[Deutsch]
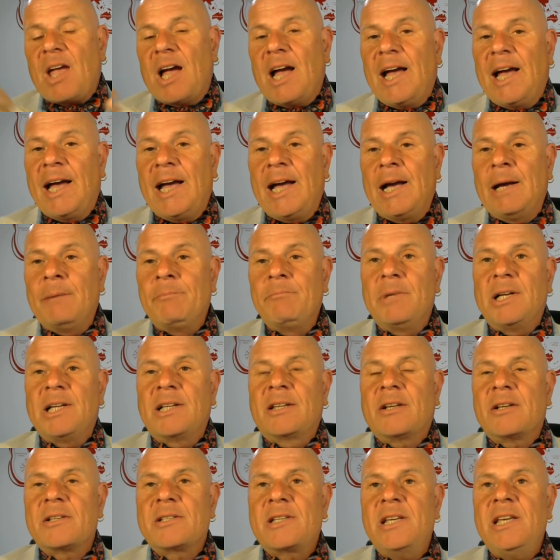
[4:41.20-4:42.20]
Ähm,
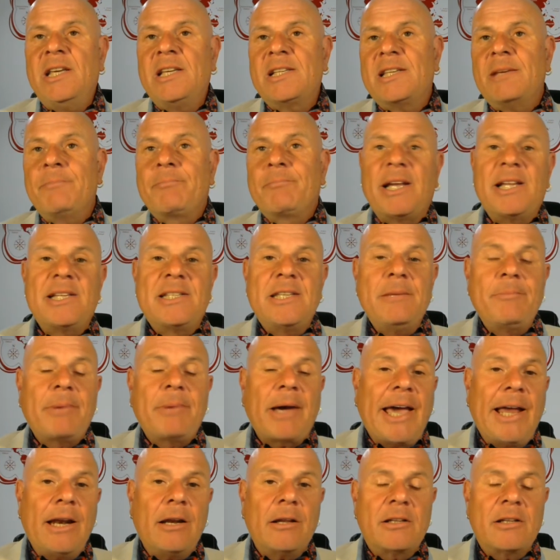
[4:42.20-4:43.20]
das ist im Prinzip
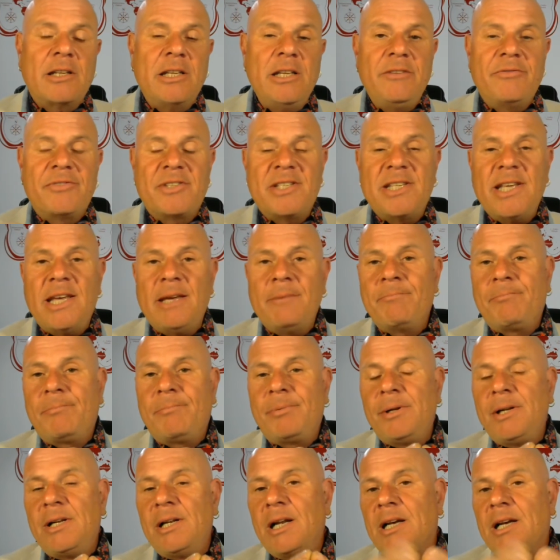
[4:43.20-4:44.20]
relativ
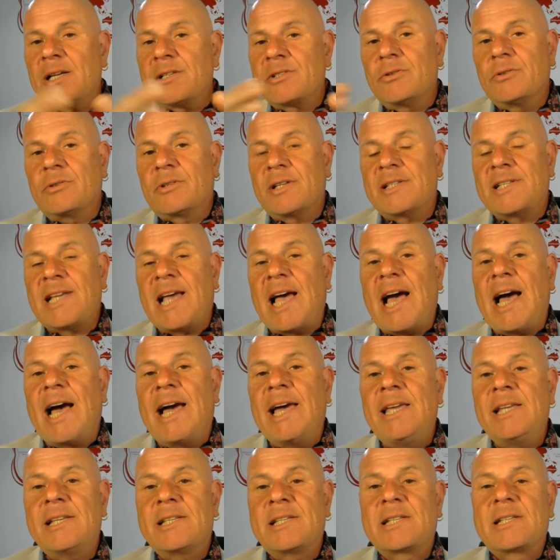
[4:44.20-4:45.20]
simpel. Also das
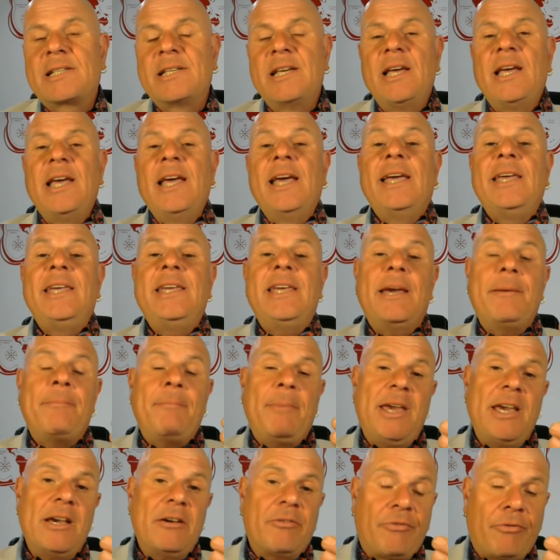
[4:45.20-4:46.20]
heißt, je
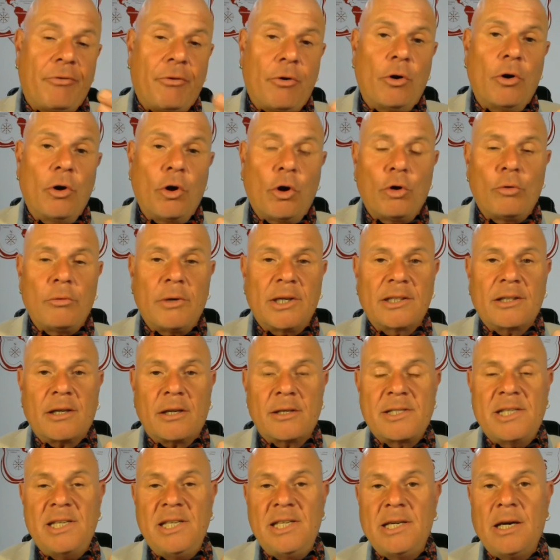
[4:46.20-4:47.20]
mehr Follower
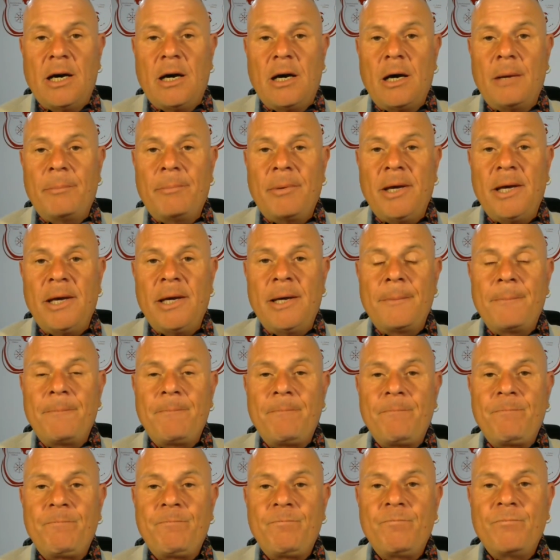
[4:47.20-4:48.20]
das ich habe,
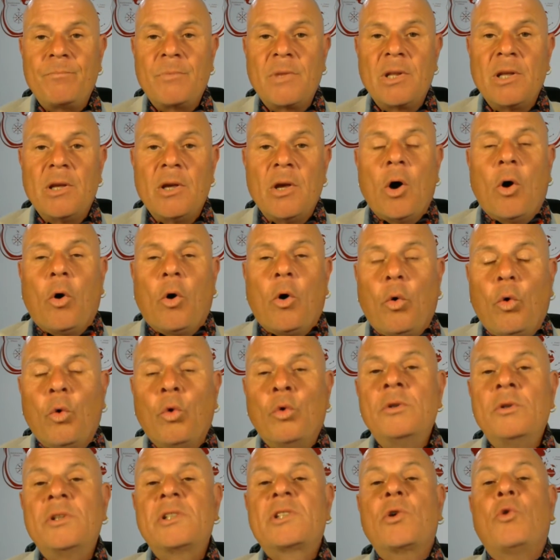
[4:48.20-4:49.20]

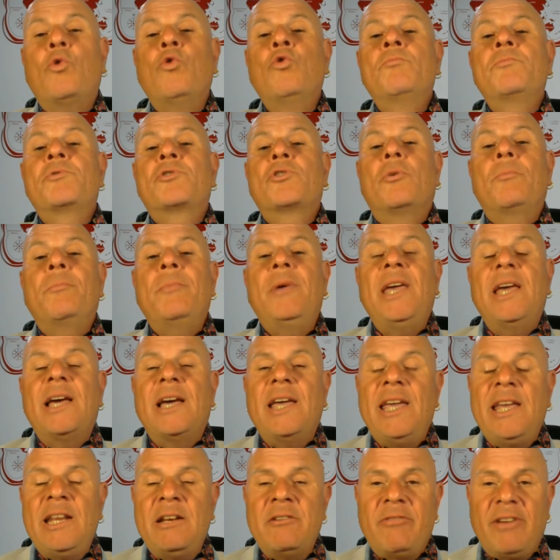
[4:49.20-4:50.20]
und umso
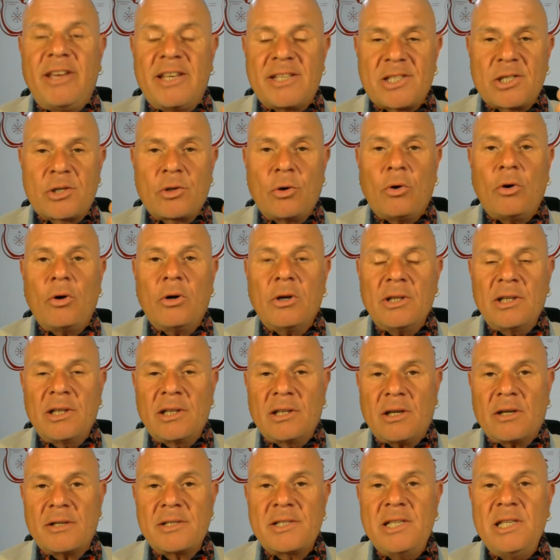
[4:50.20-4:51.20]
mehr Investoren,
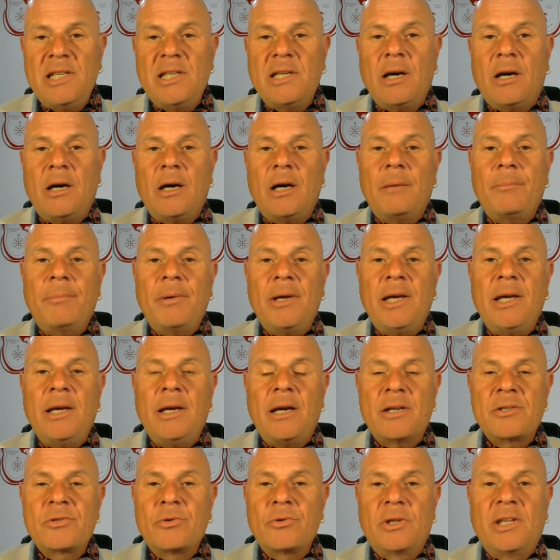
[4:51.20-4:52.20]
das ich habe,
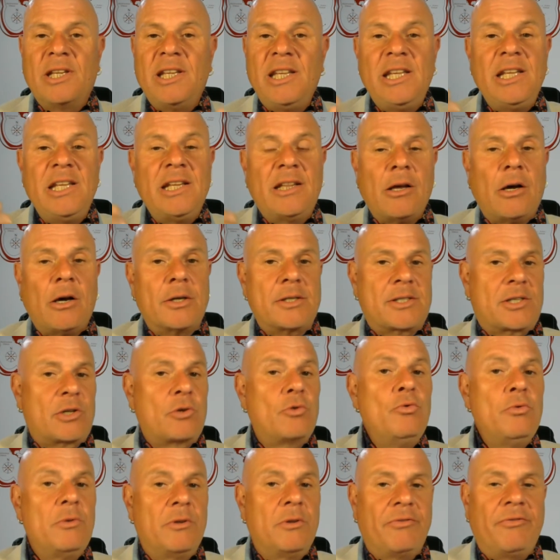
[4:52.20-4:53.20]
also die das
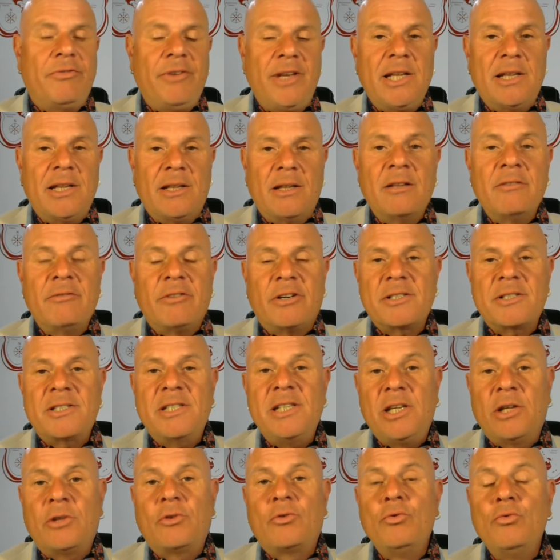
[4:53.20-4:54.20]
gut finden, was
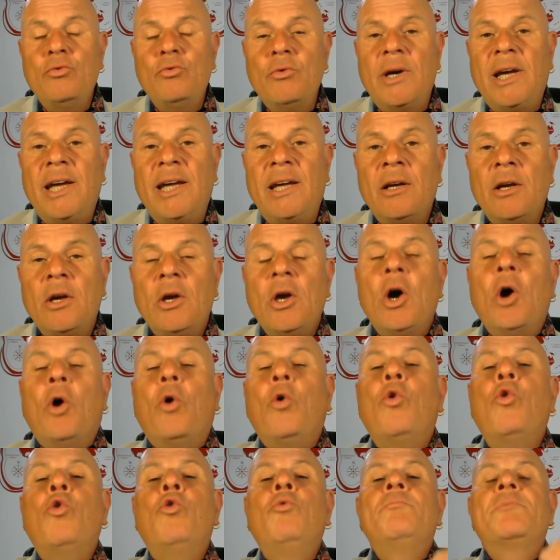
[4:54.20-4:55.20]
ich tue,
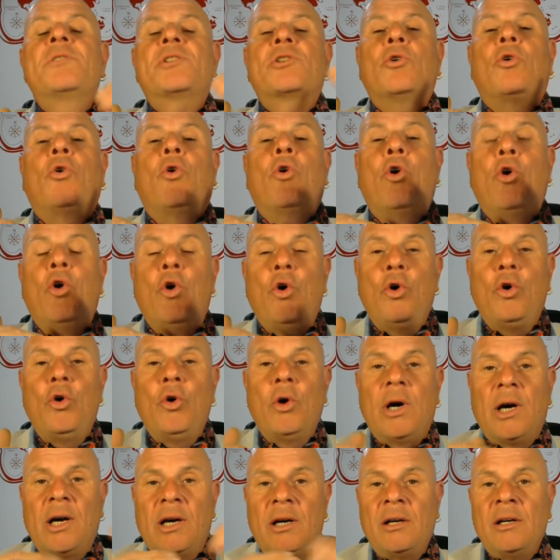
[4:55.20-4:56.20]
umso
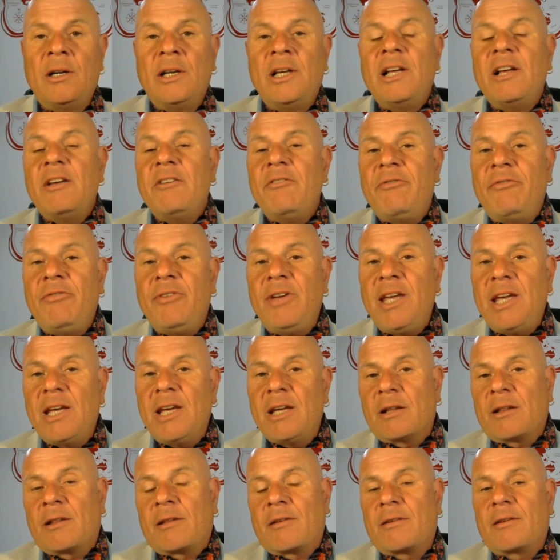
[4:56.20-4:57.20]
höher
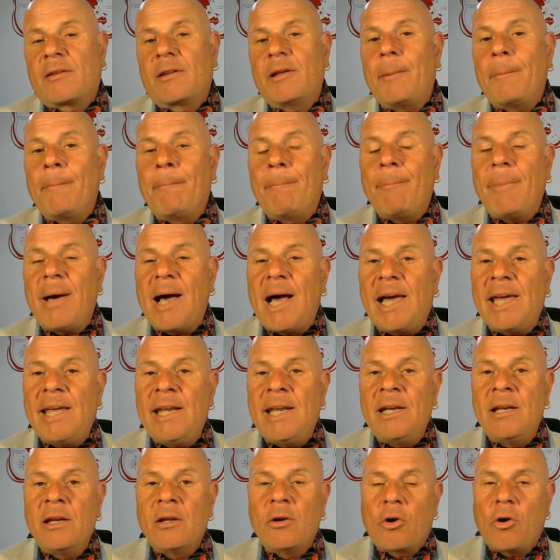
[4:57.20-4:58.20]
wird
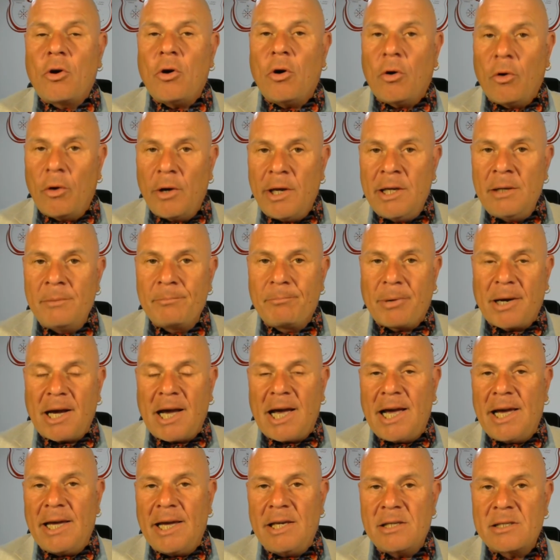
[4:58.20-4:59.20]
mein
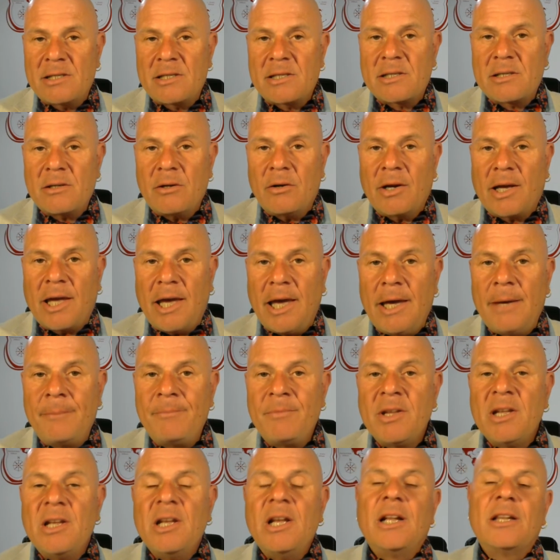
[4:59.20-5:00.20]
Coinpreis. Okay?
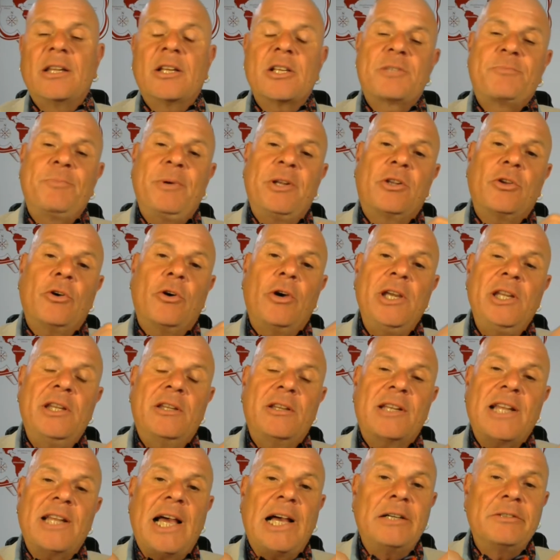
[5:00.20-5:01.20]
Das
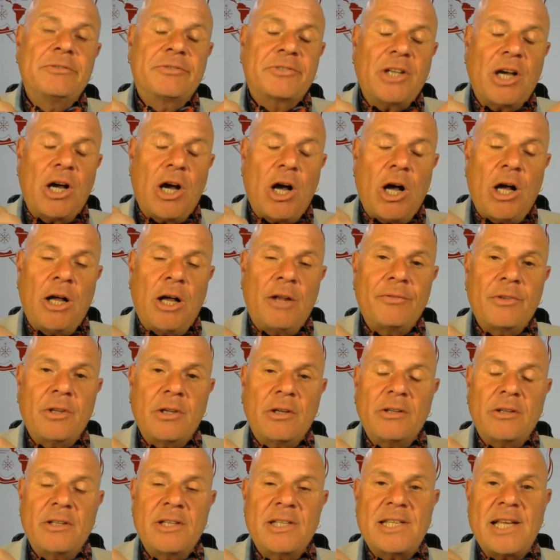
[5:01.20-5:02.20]
bedeutet auf der
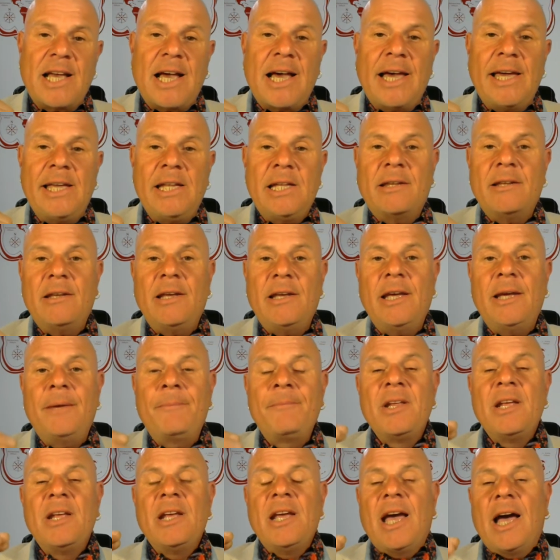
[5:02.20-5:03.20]
anderen Seite,
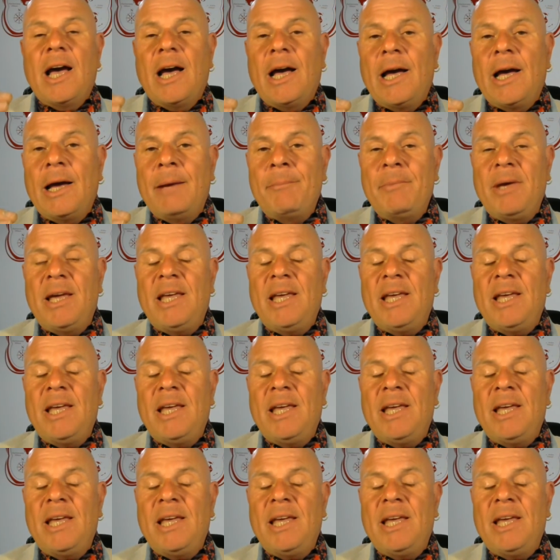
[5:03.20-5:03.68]
ähm,